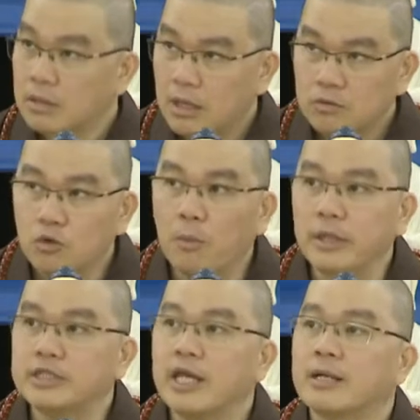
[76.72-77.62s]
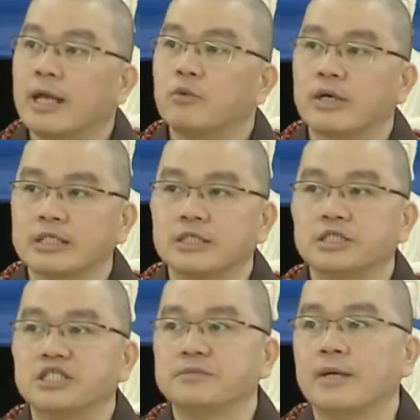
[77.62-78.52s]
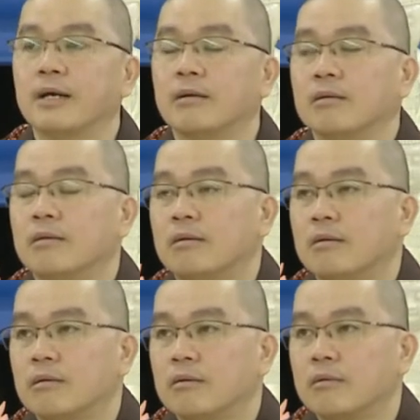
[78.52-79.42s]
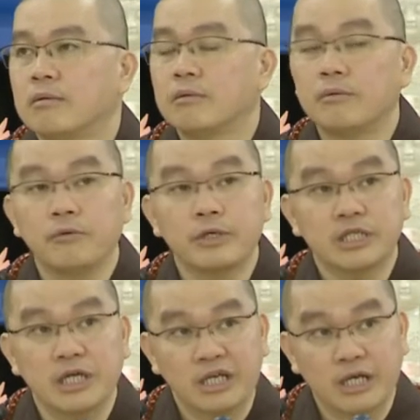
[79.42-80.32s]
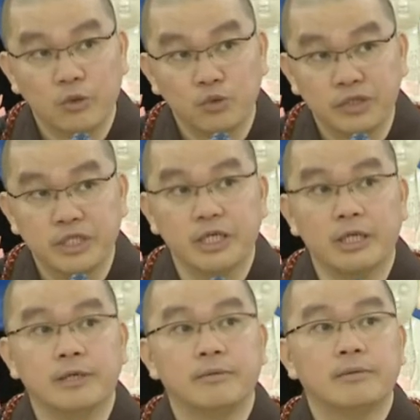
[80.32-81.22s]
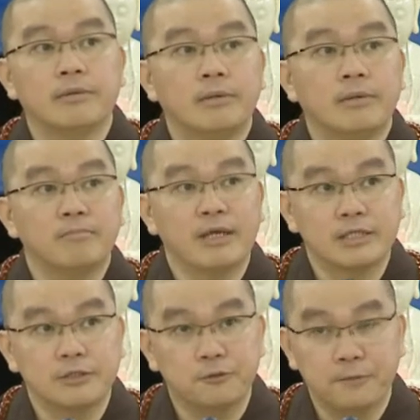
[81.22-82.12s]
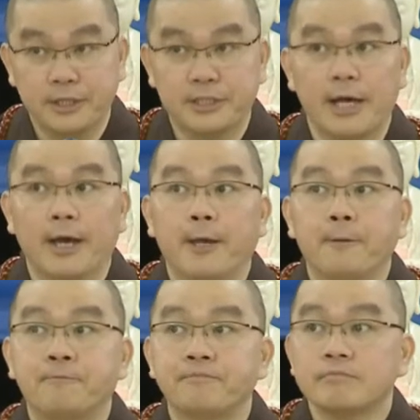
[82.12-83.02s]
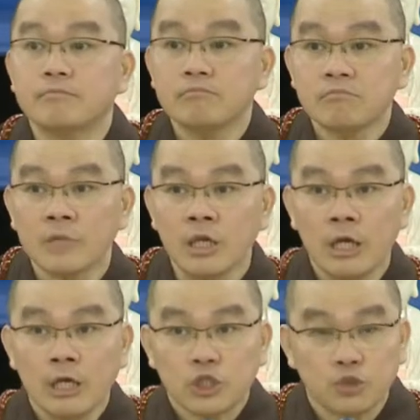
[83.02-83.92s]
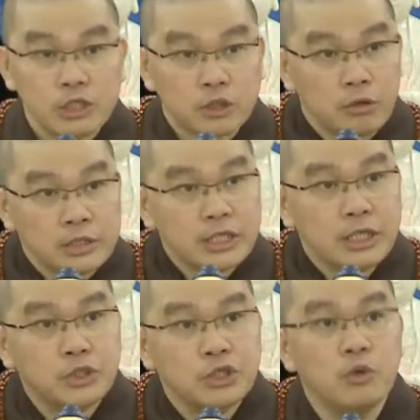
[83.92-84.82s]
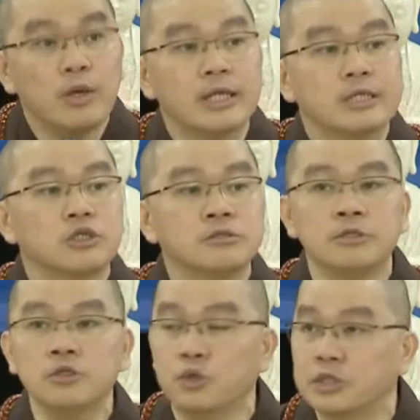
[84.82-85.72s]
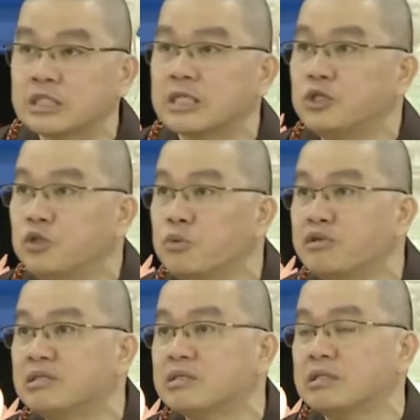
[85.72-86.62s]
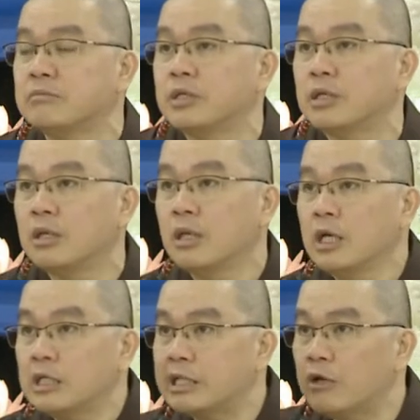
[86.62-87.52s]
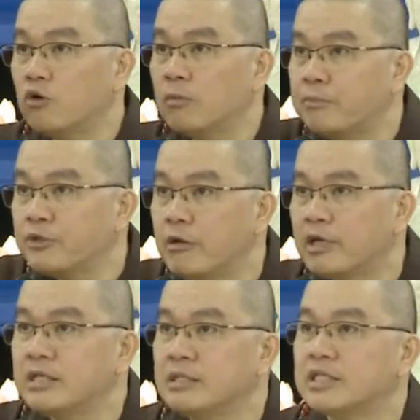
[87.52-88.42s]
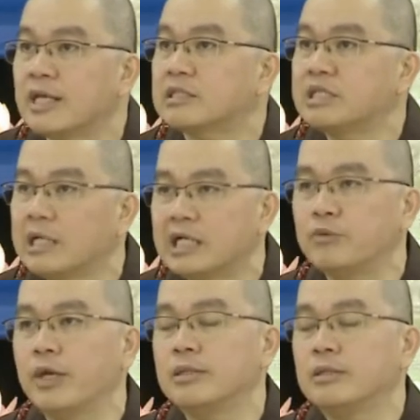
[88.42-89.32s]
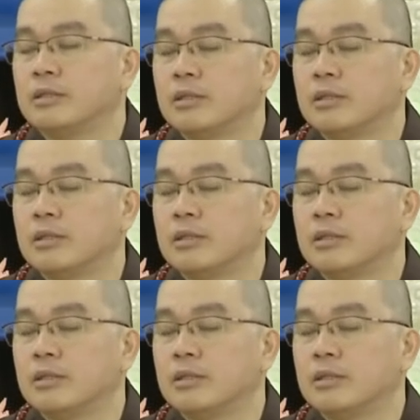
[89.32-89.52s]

那我们将来往生西方会成一个问题了，变成我们的障碍。所以从这一句话呢，中风国师的用意是什么呢？教我们不要跟人家结恶缘。